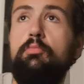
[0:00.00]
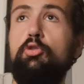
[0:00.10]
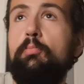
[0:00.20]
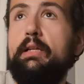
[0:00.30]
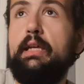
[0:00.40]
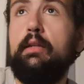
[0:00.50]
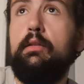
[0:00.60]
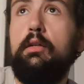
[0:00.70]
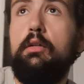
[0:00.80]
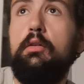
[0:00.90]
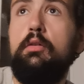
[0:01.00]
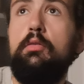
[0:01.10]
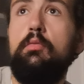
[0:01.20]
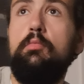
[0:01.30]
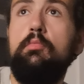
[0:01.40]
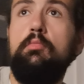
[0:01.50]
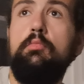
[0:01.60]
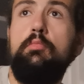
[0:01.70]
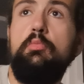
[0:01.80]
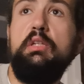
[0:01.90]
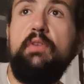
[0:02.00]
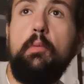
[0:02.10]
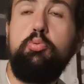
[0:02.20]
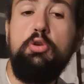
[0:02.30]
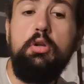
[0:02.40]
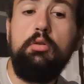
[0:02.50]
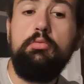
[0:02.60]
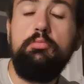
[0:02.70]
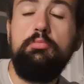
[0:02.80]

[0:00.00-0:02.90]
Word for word: le Bayern, Liverpool